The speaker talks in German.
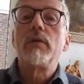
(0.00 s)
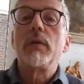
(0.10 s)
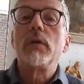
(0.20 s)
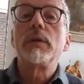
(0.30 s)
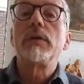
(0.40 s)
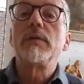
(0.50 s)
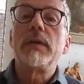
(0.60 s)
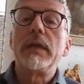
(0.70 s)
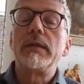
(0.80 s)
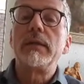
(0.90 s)
von Gott
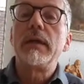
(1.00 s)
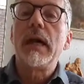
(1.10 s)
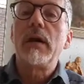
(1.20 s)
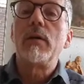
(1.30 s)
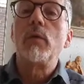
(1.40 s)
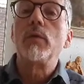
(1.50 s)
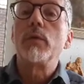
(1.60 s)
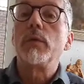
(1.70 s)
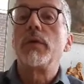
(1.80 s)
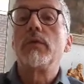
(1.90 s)
gesegnete Kar- und
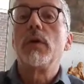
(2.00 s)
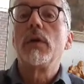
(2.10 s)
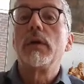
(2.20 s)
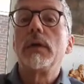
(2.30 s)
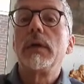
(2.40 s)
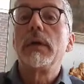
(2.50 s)
Osterwoche.